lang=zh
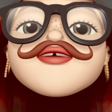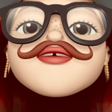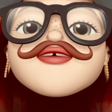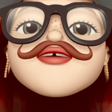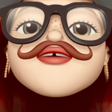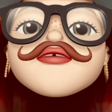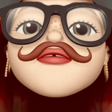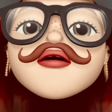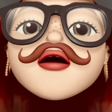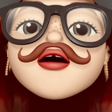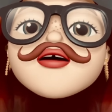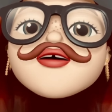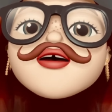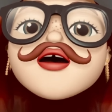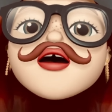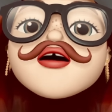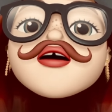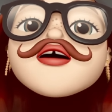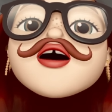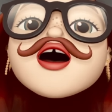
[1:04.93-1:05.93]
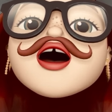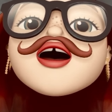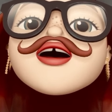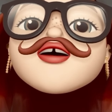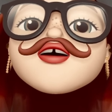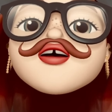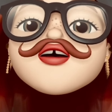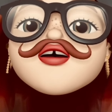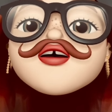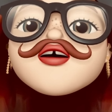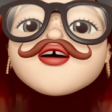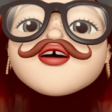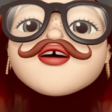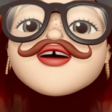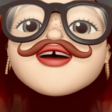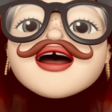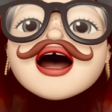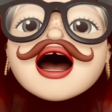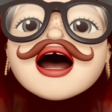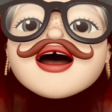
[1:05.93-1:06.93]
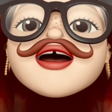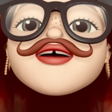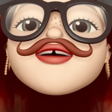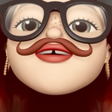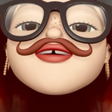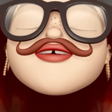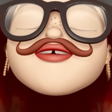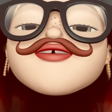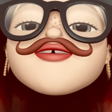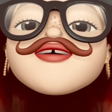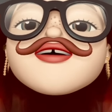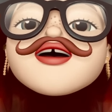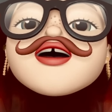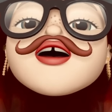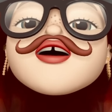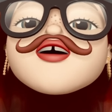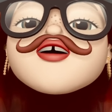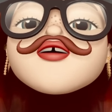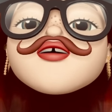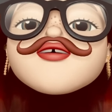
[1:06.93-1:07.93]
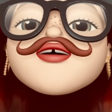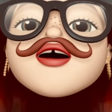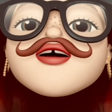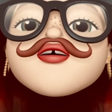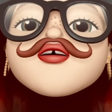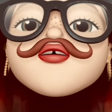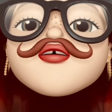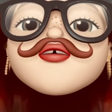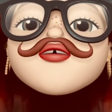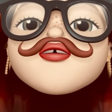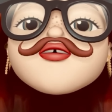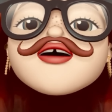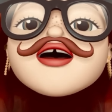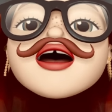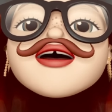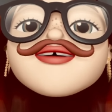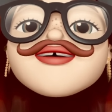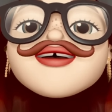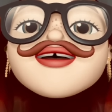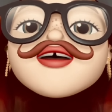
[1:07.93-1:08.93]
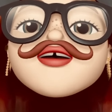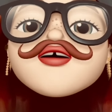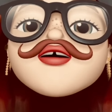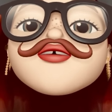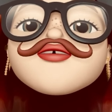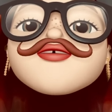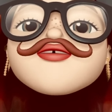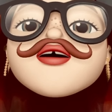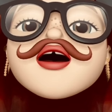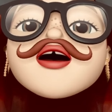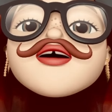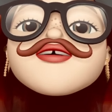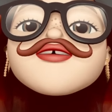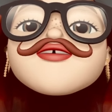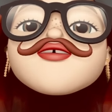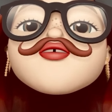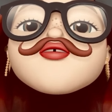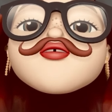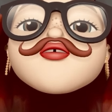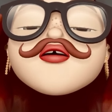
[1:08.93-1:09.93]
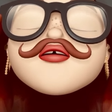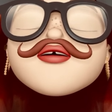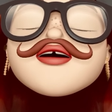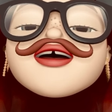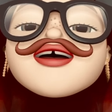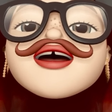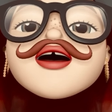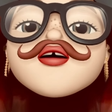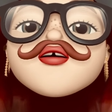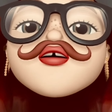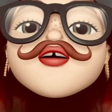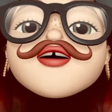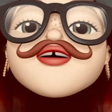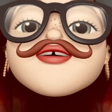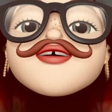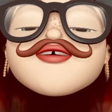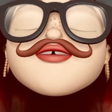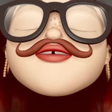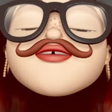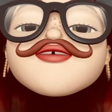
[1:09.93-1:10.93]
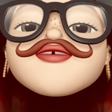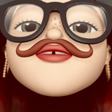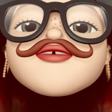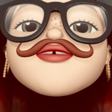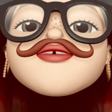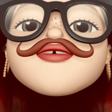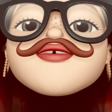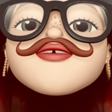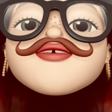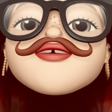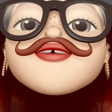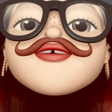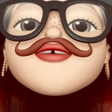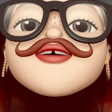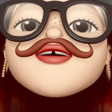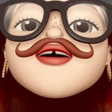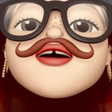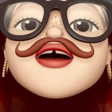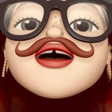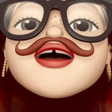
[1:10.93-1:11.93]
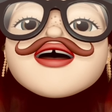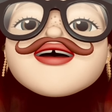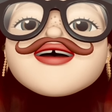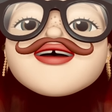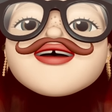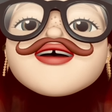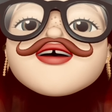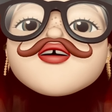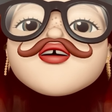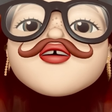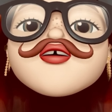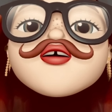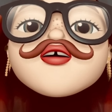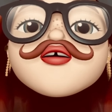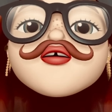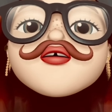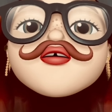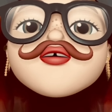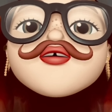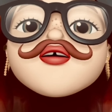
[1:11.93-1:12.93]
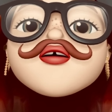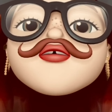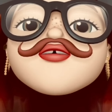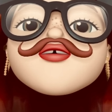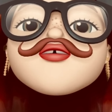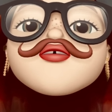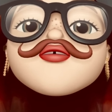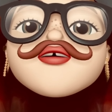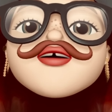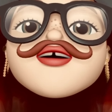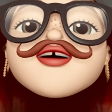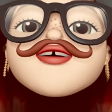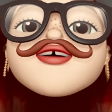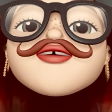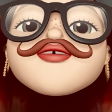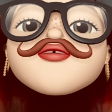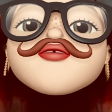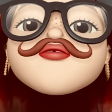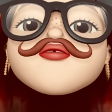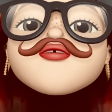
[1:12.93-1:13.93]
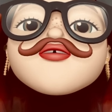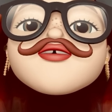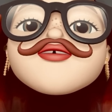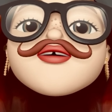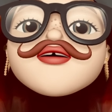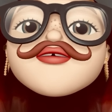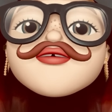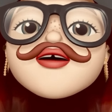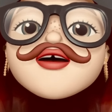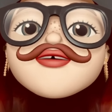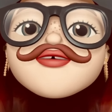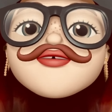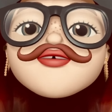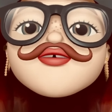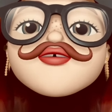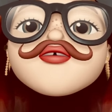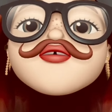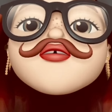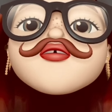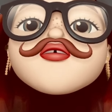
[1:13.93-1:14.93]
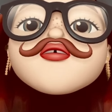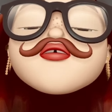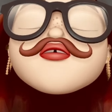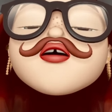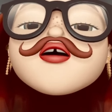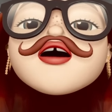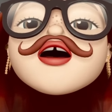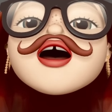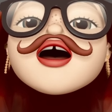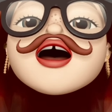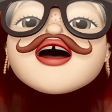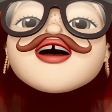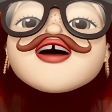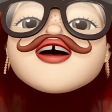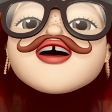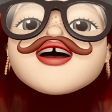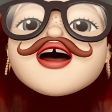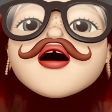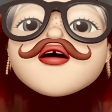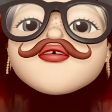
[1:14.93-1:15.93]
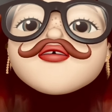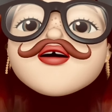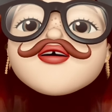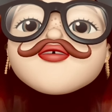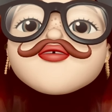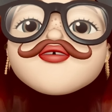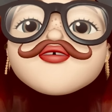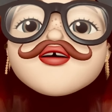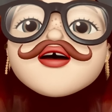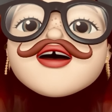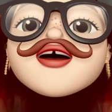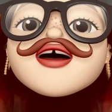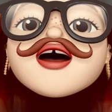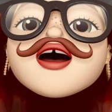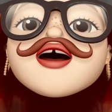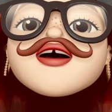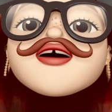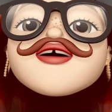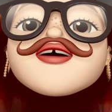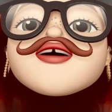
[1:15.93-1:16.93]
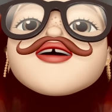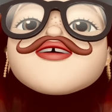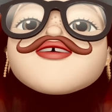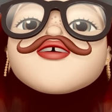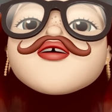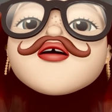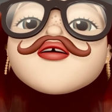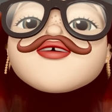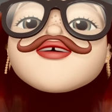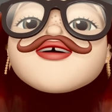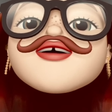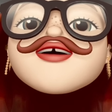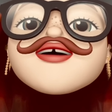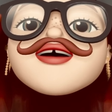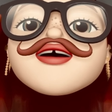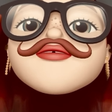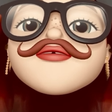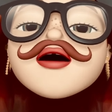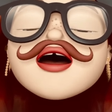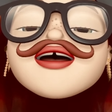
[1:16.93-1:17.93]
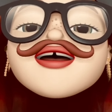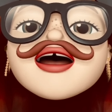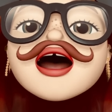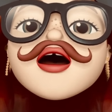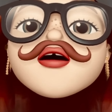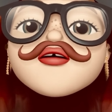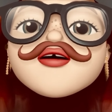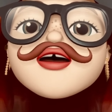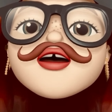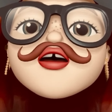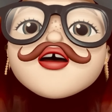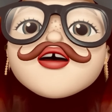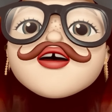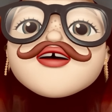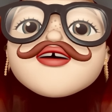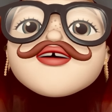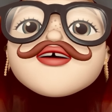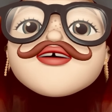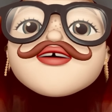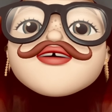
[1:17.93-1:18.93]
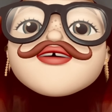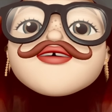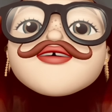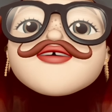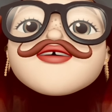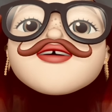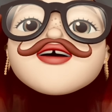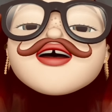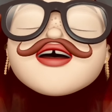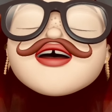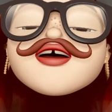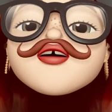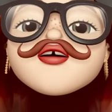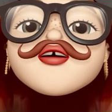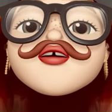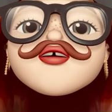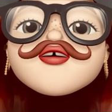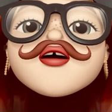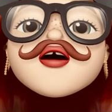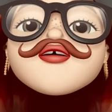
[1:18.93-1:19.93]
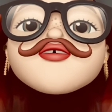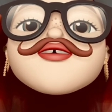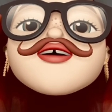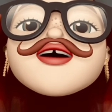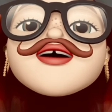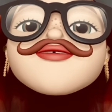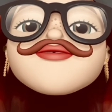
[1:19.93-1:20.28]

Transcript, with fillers: 朋友很支持他，就腾出两间空房作为教室。子至所收的学生不分贫富，只要愿学的都可以拜他为师，一视同仁。